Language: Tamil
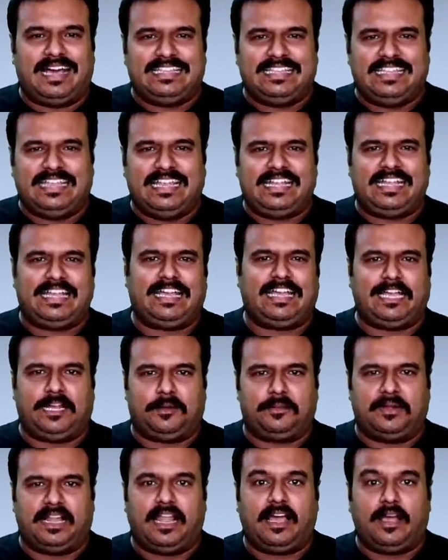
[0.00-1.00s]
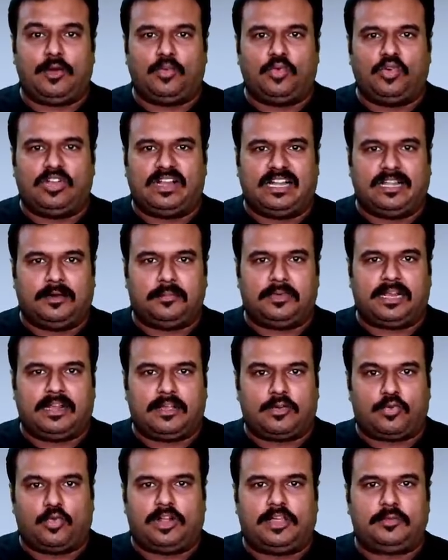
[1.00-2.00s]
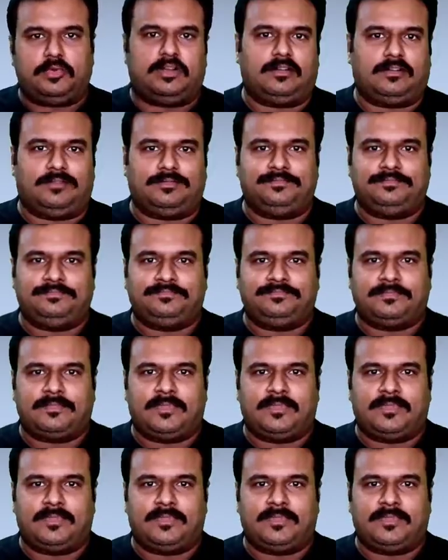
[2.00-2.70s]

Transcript: அது என்ன அப்படின்னா ஒரு நபரை கொலை பண்ணணும்